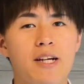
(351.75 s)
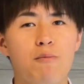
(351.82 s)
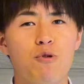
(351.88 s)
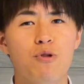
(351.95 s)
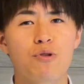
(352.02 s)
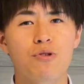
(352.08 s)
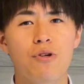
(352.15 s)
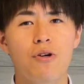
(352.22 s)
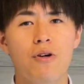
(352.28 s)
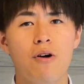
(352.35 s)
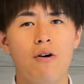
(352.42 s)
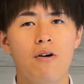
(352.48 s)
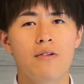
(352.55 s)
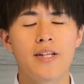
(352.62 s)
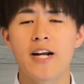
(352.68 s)
なもの
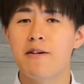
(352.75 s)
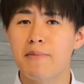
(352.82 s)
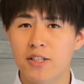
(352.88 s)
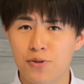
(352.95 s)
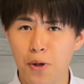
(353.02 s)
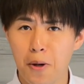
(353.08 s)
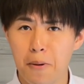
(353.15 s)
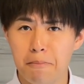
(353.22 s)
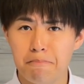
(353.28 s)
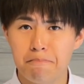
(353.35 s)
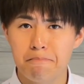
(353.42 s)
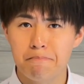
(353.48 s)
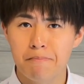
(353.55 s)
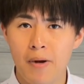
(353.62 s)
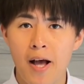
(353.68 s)
となりましょ
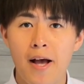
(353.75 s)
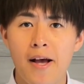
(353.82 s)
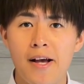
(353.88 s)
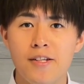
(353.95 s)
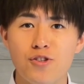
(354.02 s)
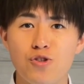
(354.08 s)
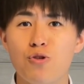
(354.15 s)
う。